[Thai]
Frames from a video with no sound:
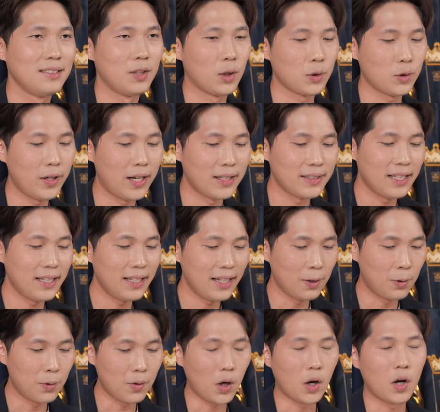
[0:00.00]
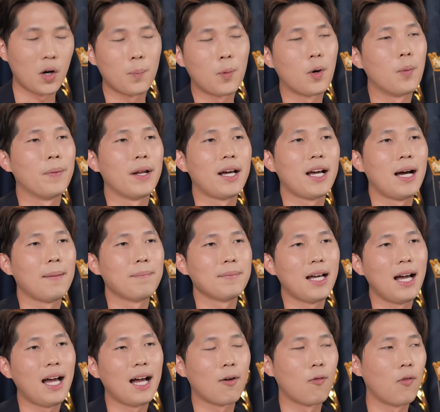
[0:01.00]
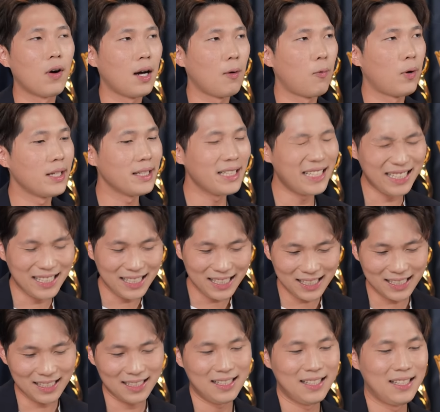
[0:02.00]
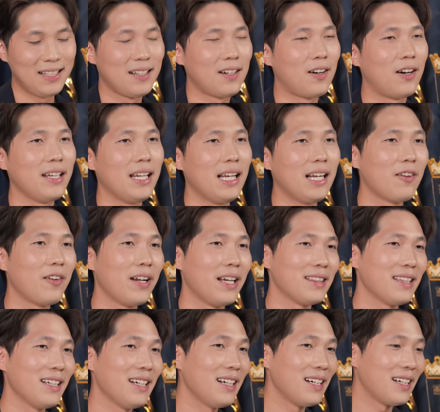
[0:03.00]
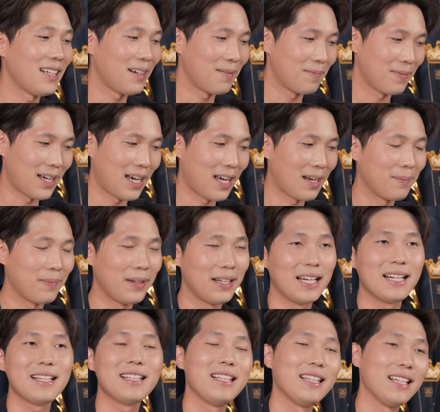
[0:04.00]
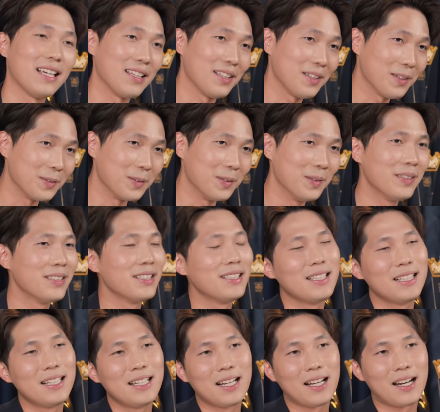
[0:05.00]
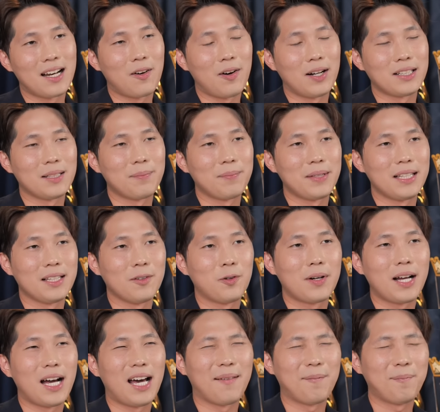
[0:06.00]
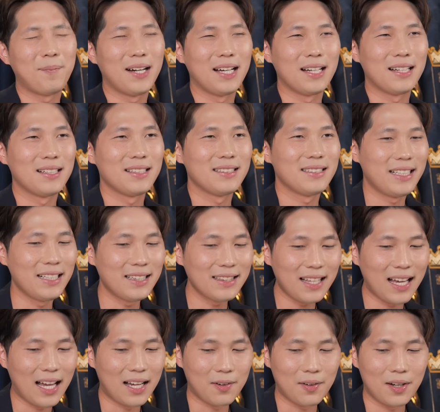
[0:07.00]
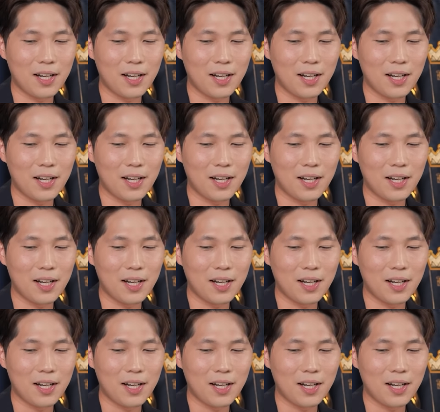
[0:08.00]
ยกตัวอย่างเช่นในองค์กรของผมนะครับถ้าหากว่าวันนี้คอนเทนต์ครีเอเตอร์ทำงานเป็นนักเขียนอยู่เราอาจจะมีโอกาสเปิดทิศทาง